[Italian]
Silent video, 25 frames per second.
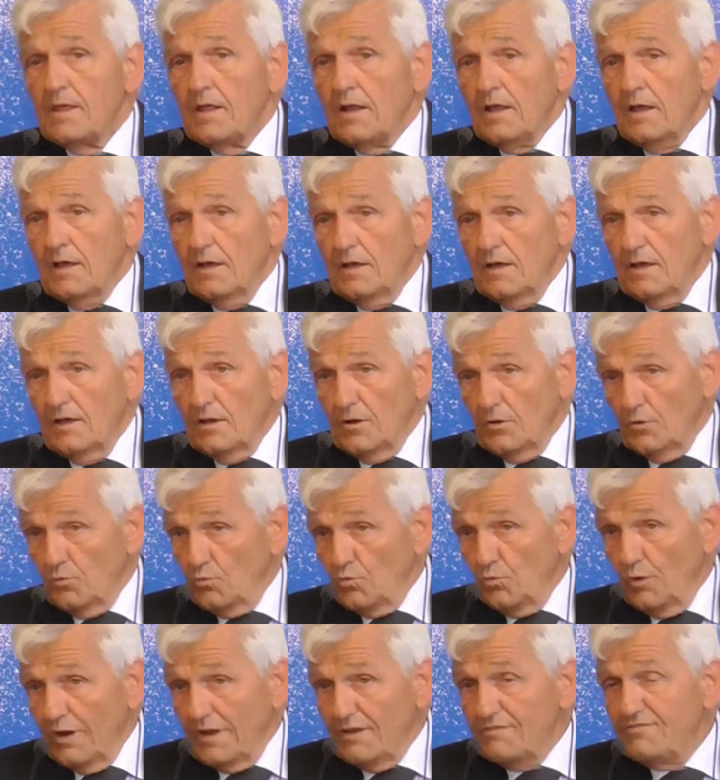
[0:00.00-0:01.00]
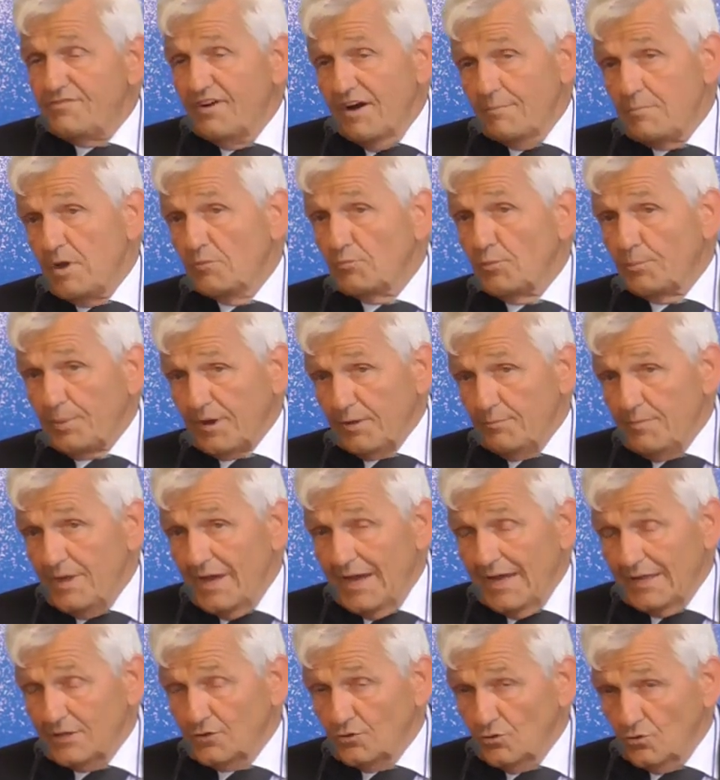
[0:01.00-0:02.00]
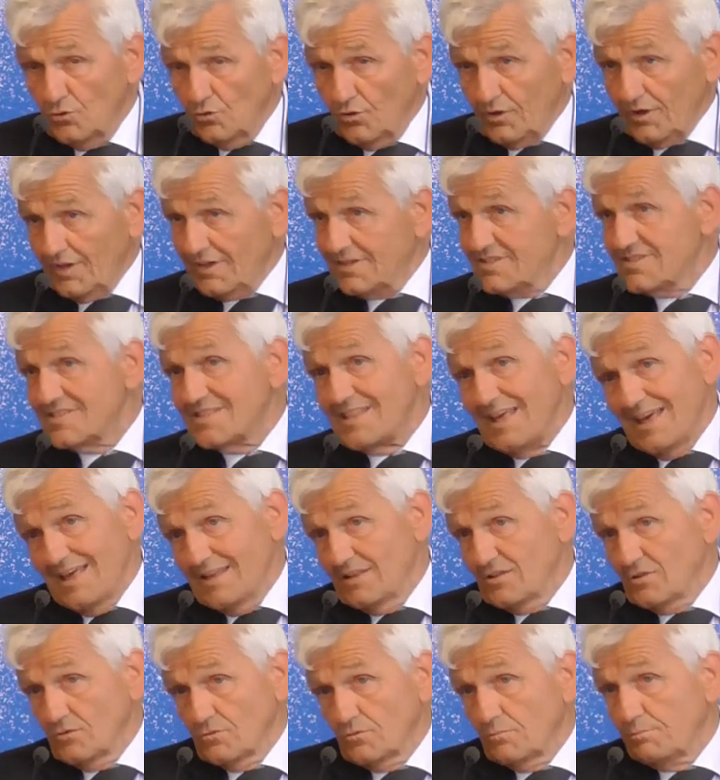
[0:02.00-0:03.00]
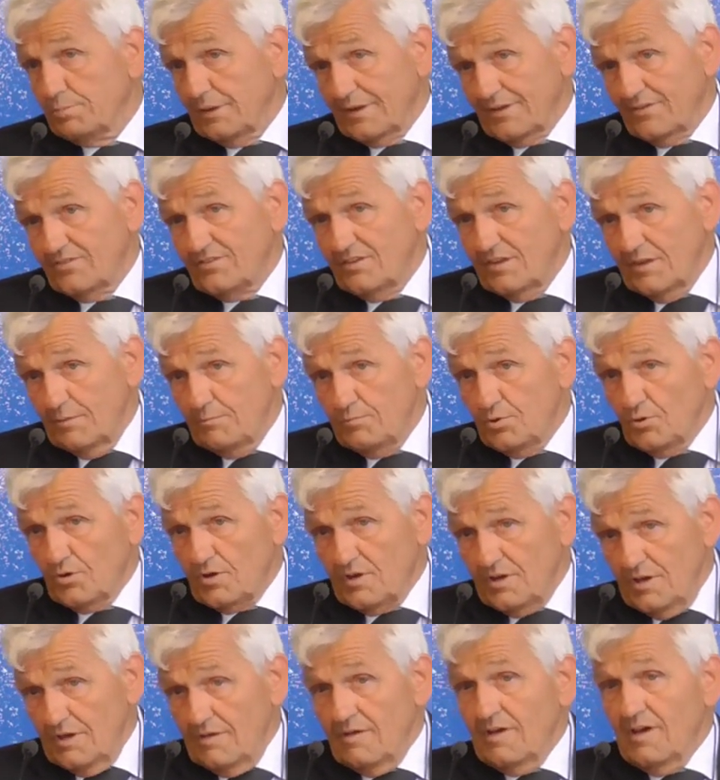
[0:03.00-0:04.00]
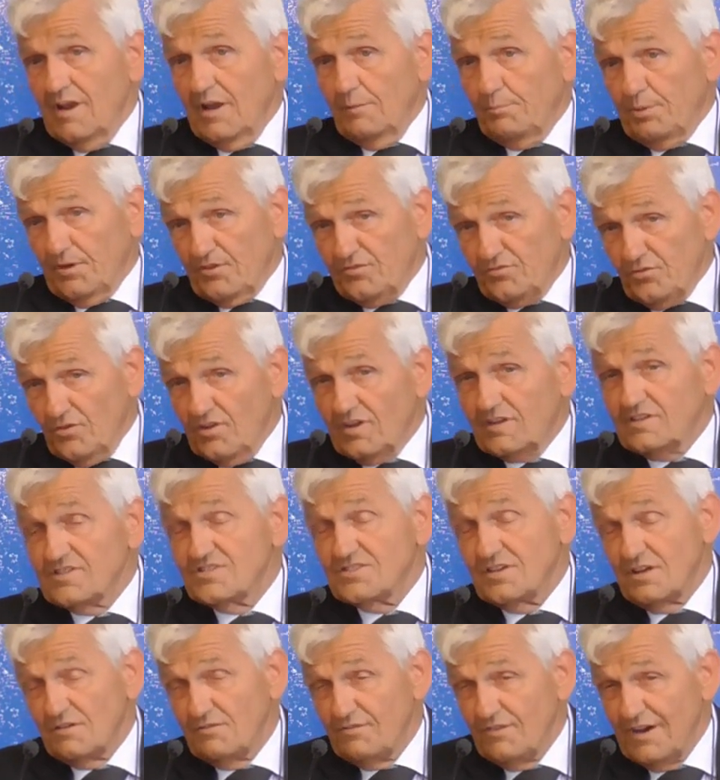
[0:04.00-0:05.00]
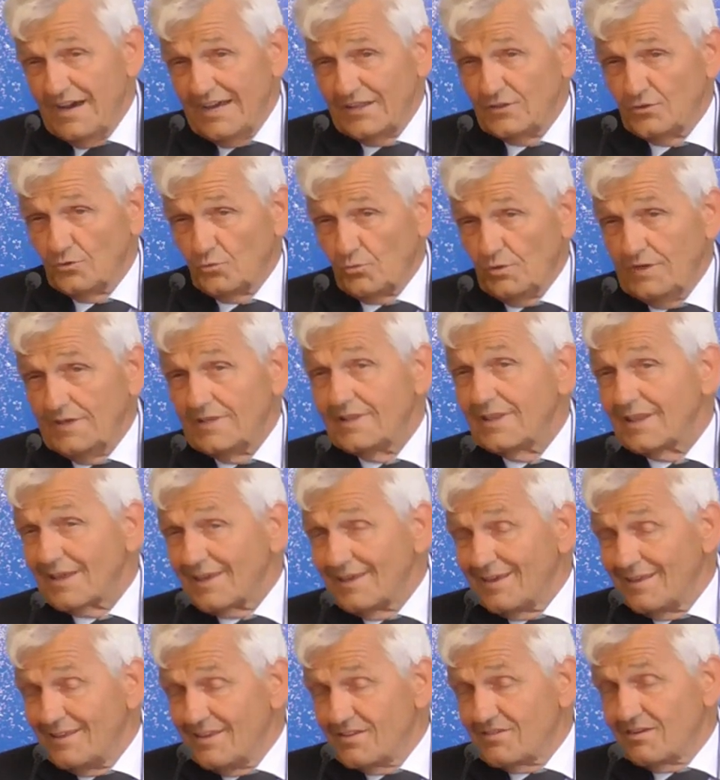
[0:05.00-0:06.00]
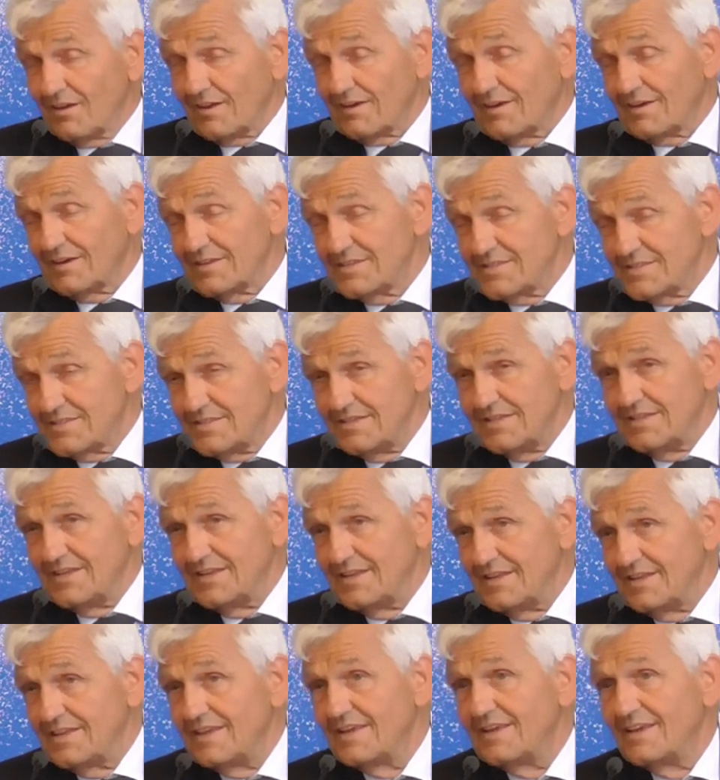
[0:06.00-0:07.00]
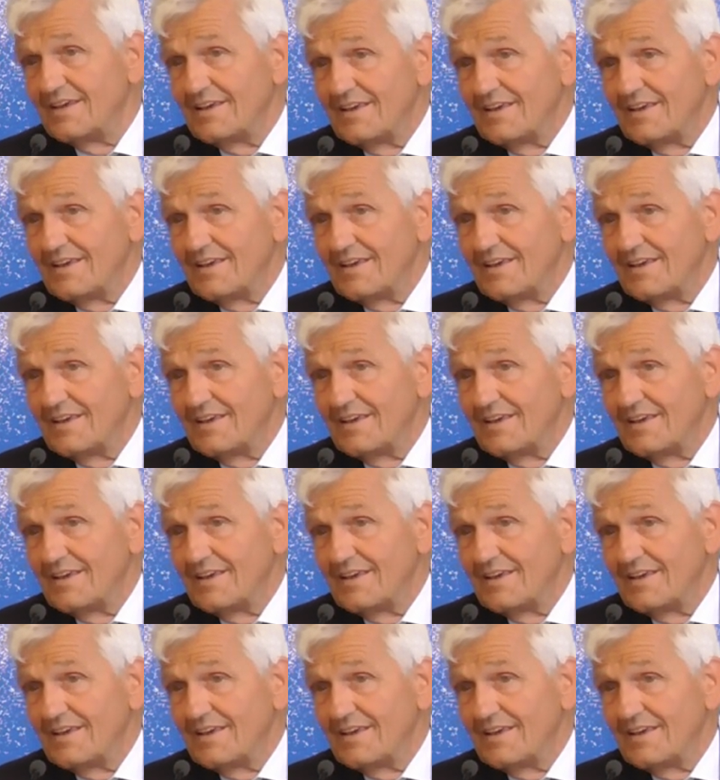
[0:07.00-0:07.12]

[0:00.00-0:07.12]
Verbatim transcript: Eh, due anni fa abbiamo premiato Rick Stanton, per esempio, che è la persona che ha salvato quei 13 ragazzini